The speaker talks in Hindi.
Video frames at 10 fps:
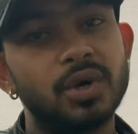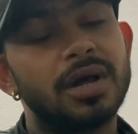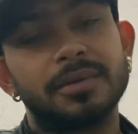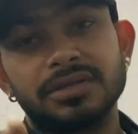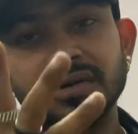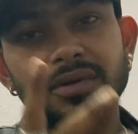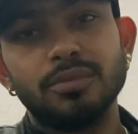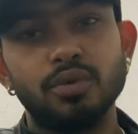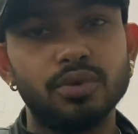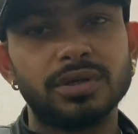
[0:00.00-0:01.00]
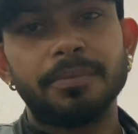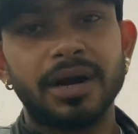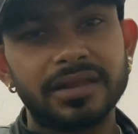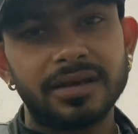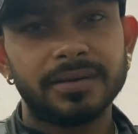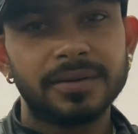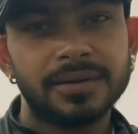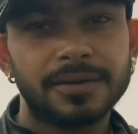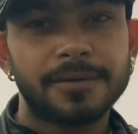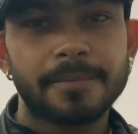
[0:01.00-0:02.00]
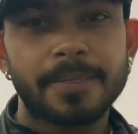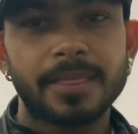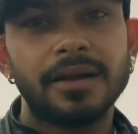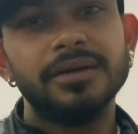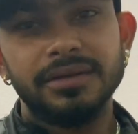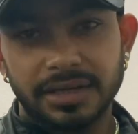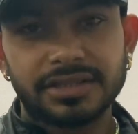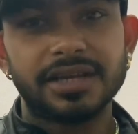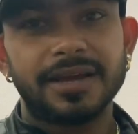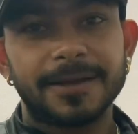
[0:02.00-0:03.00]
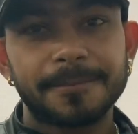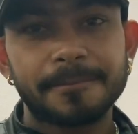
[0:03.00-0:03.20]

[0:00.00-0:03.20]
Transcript: और आपका सर पर मुंह सब फाड़ दे ये अच्छा है